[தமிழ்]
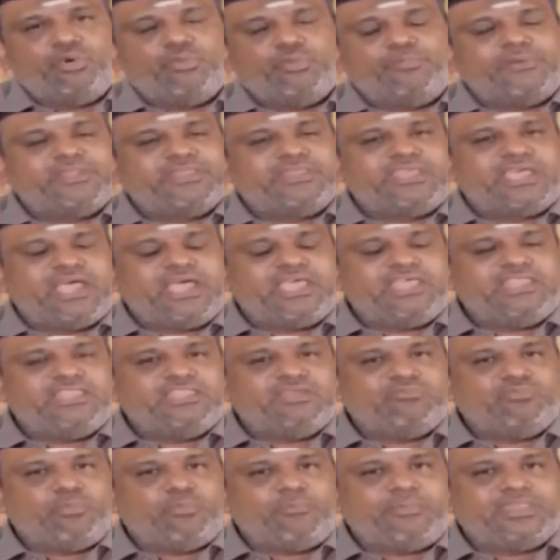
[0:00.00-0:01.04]
முப்பத்தி
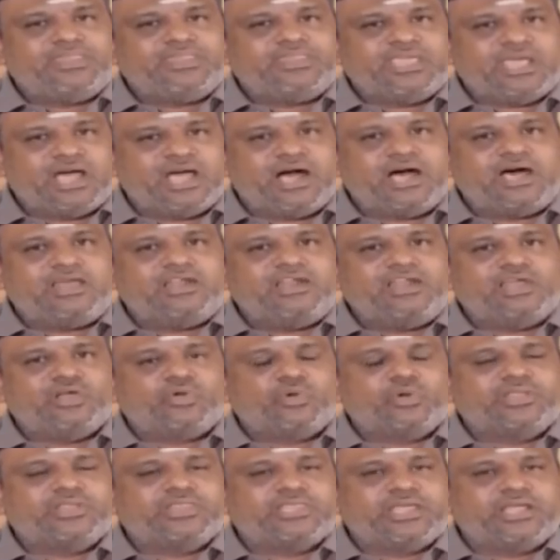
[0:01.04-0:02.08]
ஐந்து முப்பத்தி
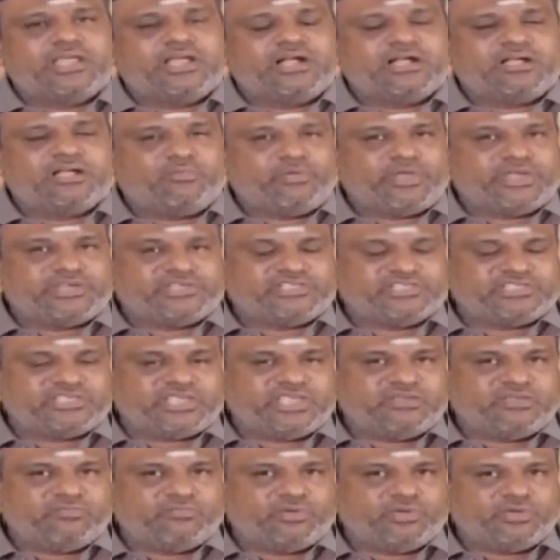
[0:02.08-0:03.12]
ஆறில் குழந்தைக்காக முயற்சி
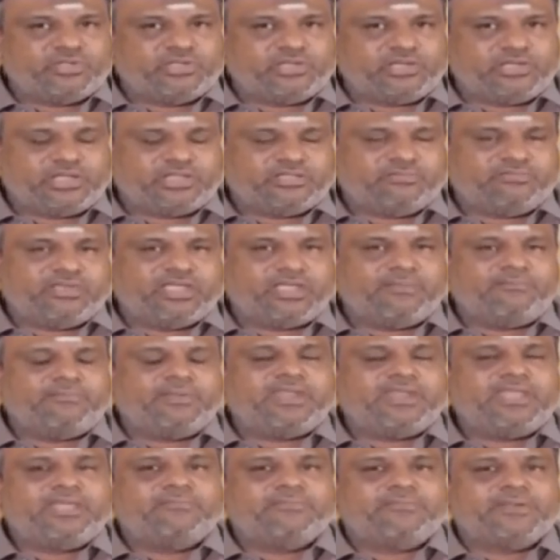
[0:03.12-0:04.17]
செய்யும்போது அது
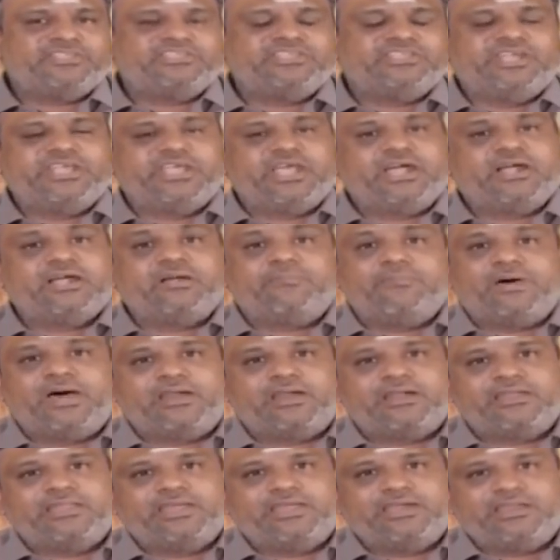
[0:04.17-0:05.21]
மிகப்பெரிய பிரச்சனையாக
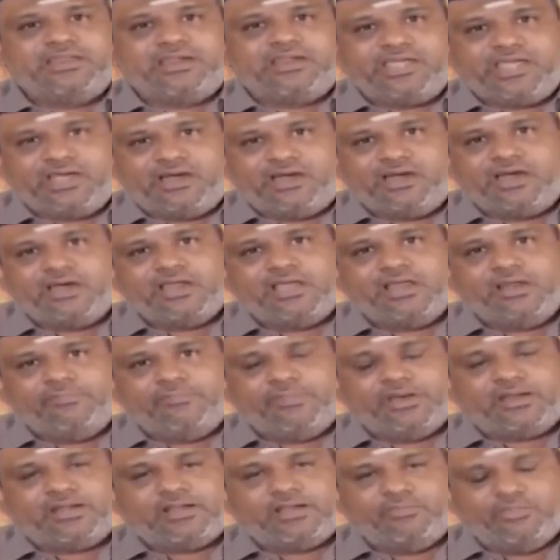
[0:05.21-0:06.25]
மாறுறத நிறைய
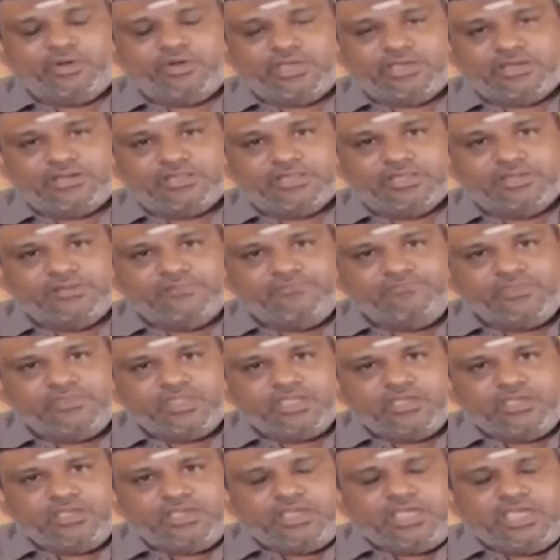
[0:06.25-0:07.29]
ஆண்கள் பார்க்க முடிகிறது
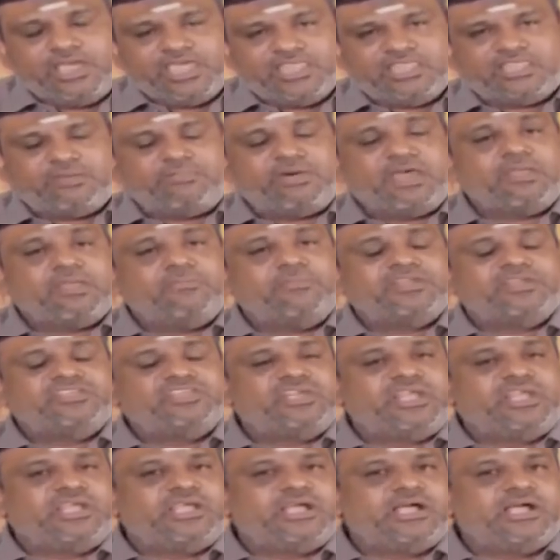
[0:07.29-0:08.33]
இந்த மாதிரி
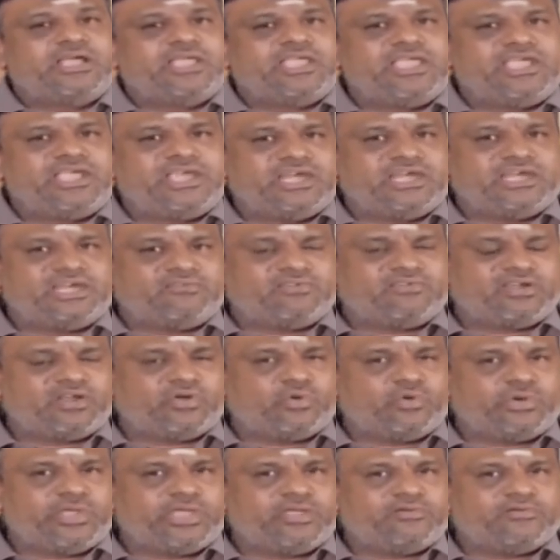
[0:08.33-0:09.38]
பிரச்சனைக்காக எங்கிட்ட
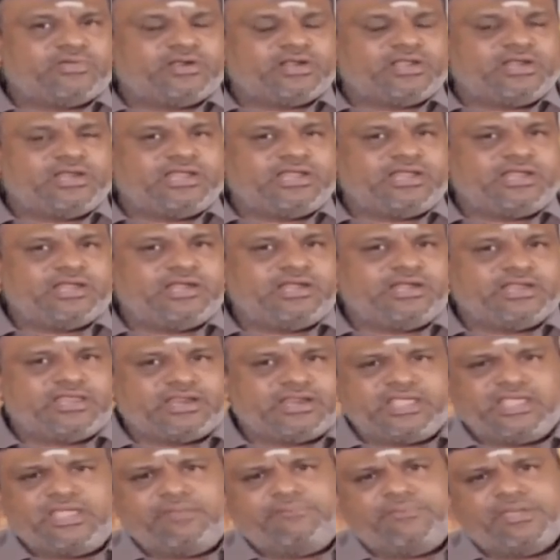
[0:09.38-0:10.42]
வரக்கூடியவர்களில்
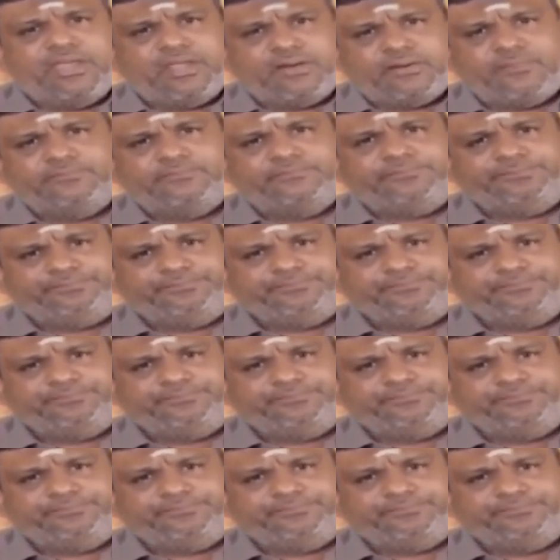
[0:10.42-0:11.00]
நிறைய பேர்